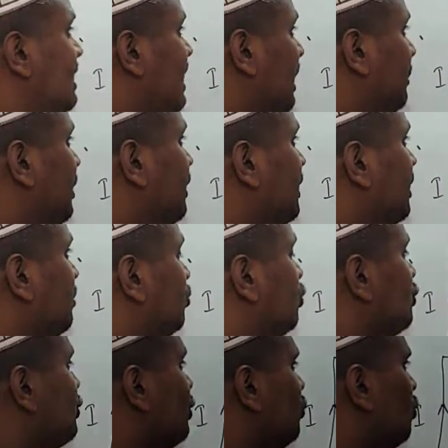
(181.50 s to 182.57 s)
আমি এটাকে
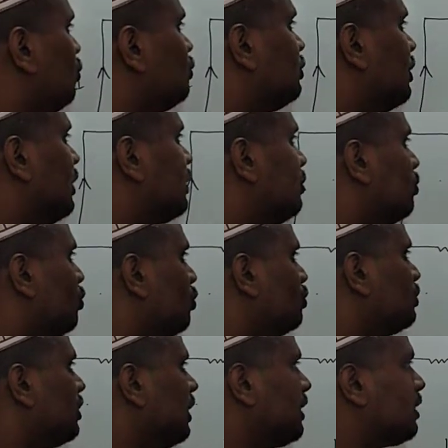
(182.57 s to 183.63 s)
বলেছি রোদ এটাও
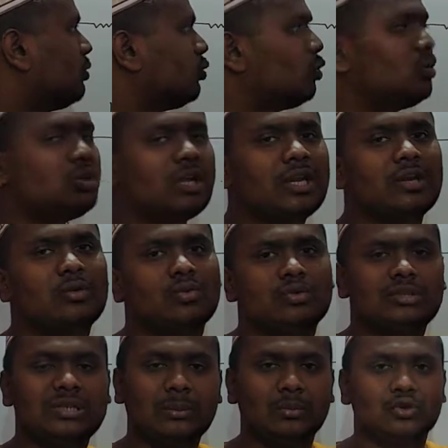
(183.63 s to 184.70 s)
রোদ এটাও রোদ এটাও রোদ
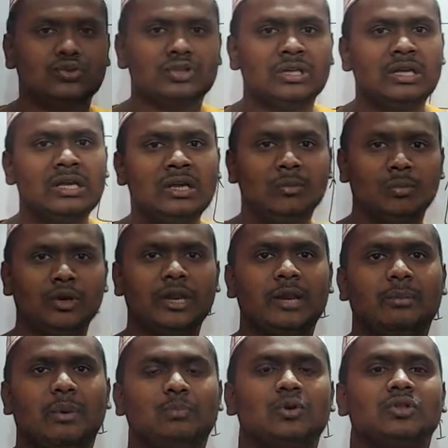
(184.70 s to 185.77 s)
সাপোজ মনে
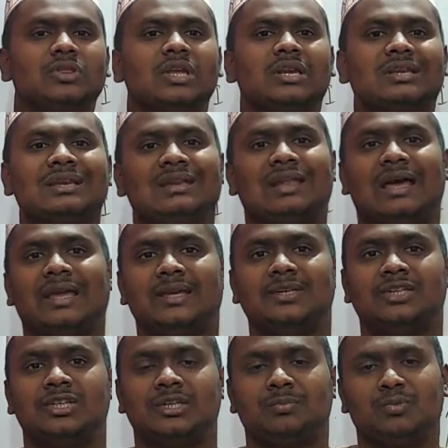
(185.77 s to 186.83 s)
রাখবে প্রত্যেকটা
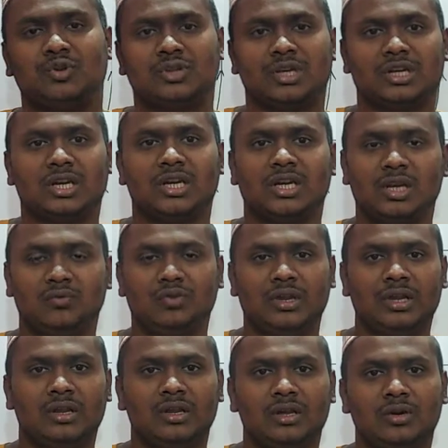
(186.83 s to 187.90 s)
লাইট প্রত্যেকটা টিভি
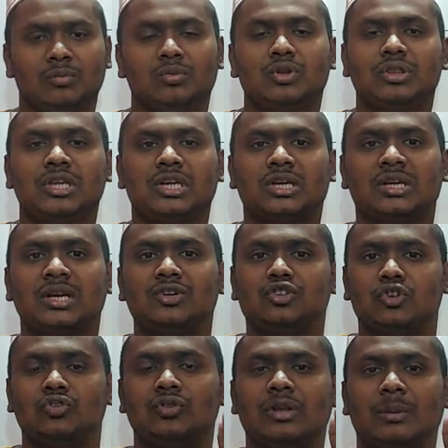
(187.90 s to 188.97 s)
প্রত্যেকটার
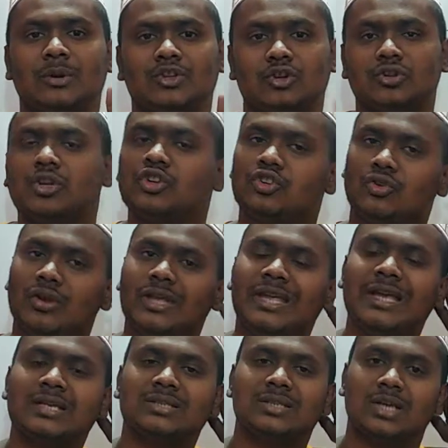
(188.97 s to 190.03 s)
জন্যই আমার যন্ত্রের জন্য কি
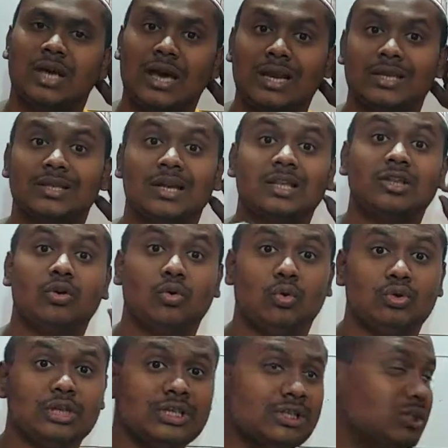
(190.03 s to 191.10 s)
আছে আলাদা আলাদা
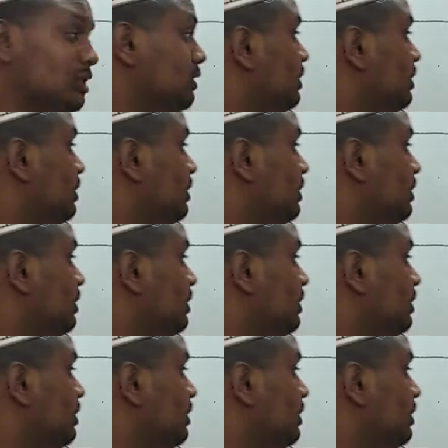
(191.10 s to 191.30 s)
রোদ আছে